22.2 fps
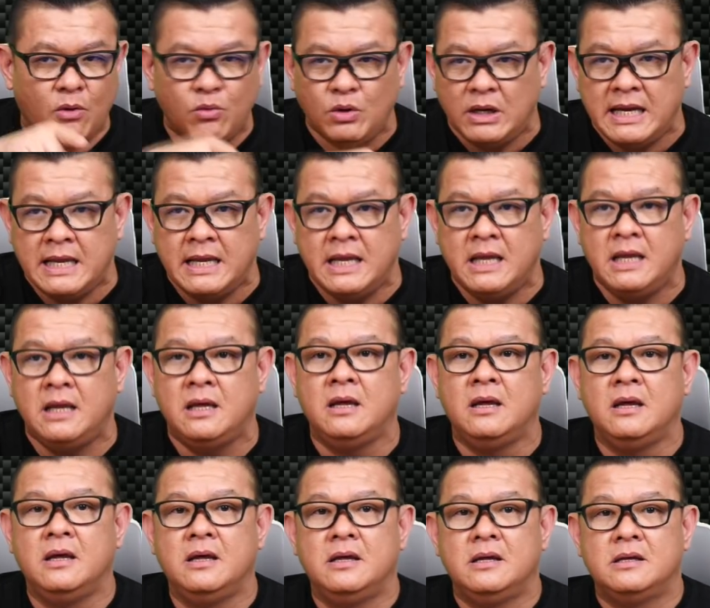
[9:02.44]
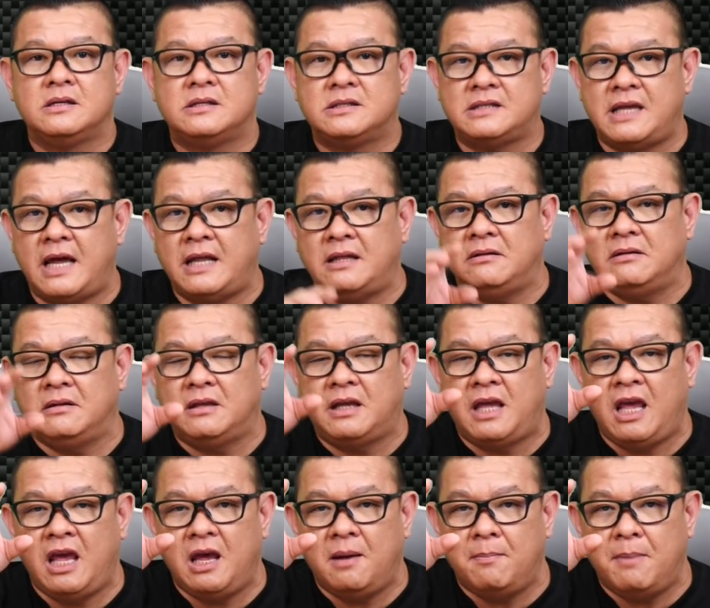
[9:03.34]
เกาหลีเส้น
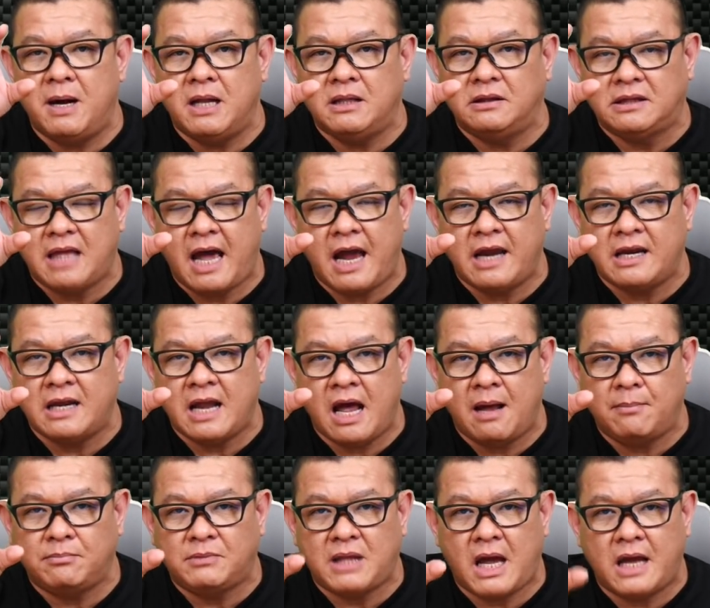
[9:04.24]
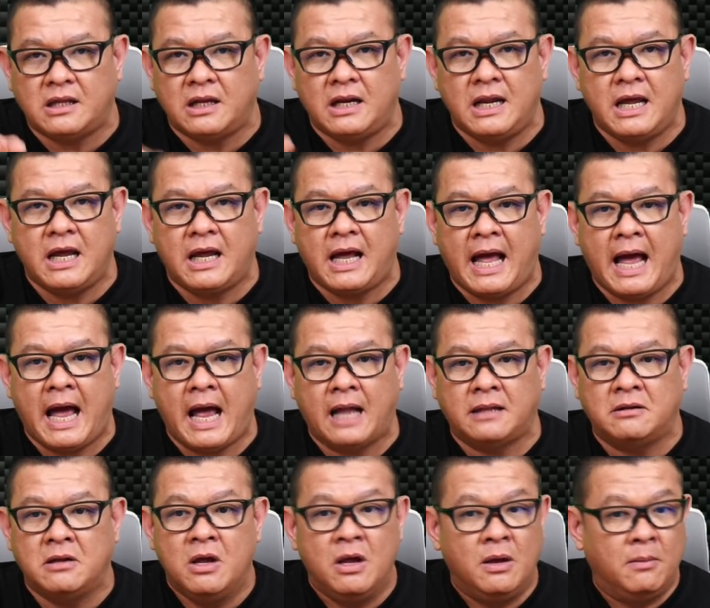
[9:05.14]
เคเบิลใต้น้ำใต้ทะเลขาด